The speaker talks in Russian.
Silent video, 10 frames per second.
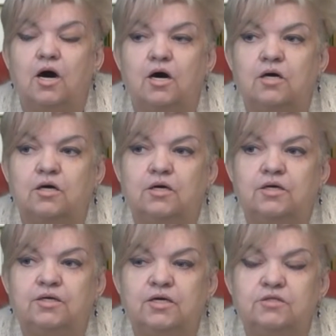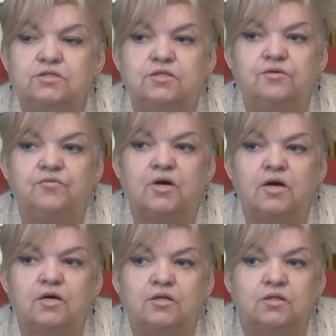А, есть
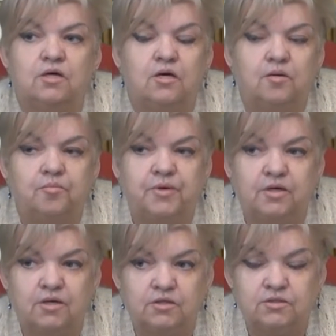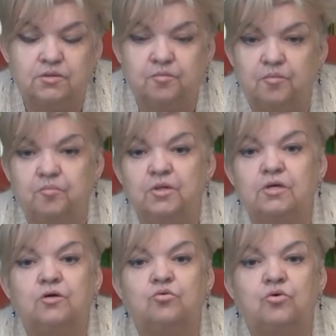невероятно прекрасно
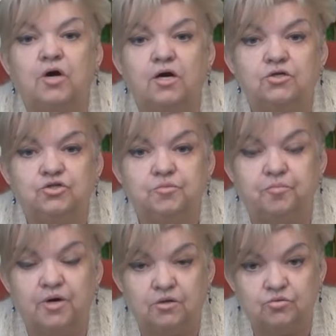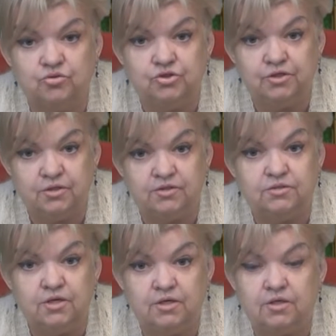благоухающие, пахнущие
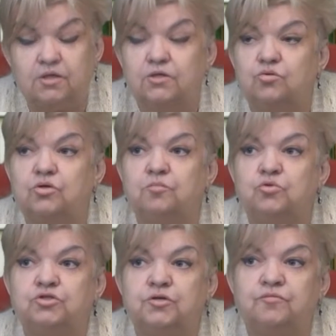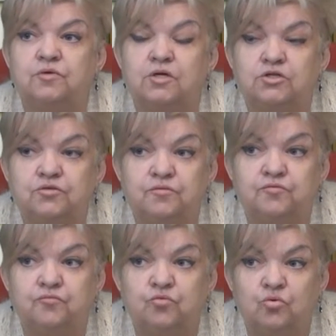растения, которые можно
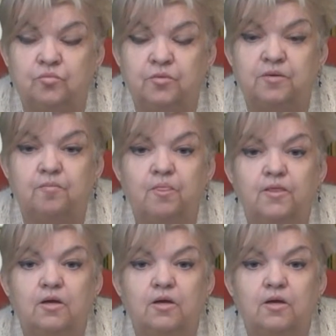выращивать в доме.